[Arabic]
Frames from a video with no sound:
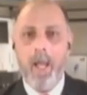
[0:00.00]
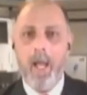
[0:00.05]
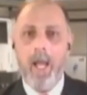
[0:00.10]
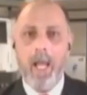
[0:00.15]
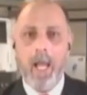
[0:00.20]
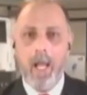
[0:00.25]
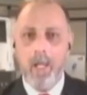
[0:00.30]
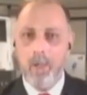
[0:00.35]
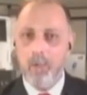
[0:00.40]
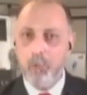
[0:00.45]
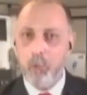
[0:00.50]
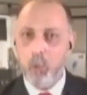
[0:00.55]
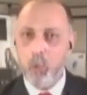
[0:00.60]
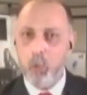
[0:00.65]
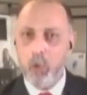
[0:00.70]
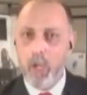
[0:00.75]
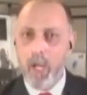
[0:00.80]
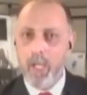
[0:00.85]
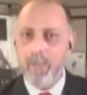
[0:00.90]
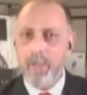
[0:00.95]

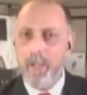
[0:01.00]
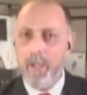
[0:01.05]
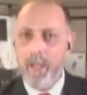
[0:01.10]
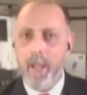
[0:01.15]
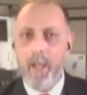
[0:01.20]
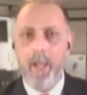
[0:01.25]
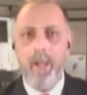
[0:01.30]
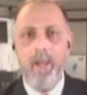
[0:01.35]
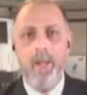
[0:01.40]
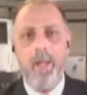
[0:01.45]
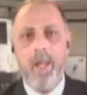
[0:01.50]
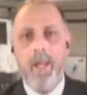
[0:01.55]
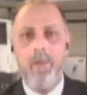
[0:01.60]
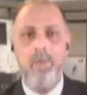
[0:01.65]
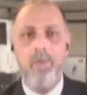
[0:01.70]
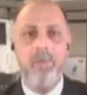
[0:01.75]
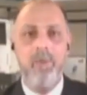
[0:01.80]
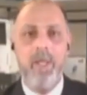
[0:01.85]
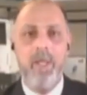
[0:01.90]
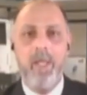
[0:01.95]
الفروقات الهائلة
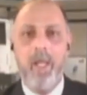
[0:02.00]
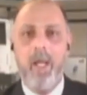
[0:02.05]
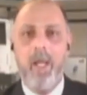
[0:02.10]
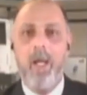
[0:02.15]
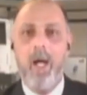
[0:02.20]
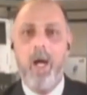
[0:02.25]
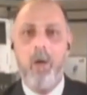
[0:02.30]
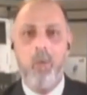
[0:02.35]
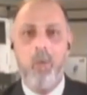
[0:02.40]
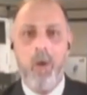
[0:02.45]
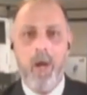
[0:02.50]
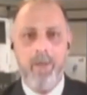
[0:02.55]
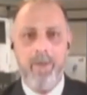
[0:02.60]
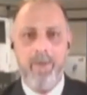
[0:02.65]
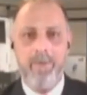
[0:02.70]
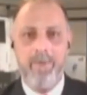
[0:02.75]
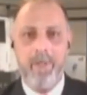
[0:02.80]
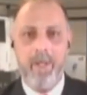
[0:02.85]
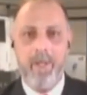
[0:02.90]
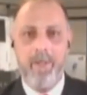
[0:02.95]
في آه، عوائد
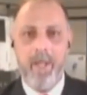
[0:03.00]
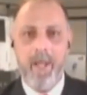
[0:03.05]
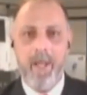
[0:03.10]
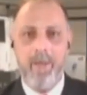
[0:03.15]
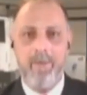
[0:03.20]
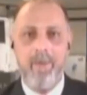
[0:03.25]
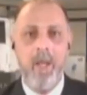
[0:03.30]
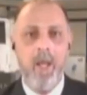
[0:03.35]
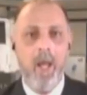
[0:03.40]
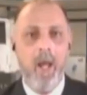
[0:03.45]
السندات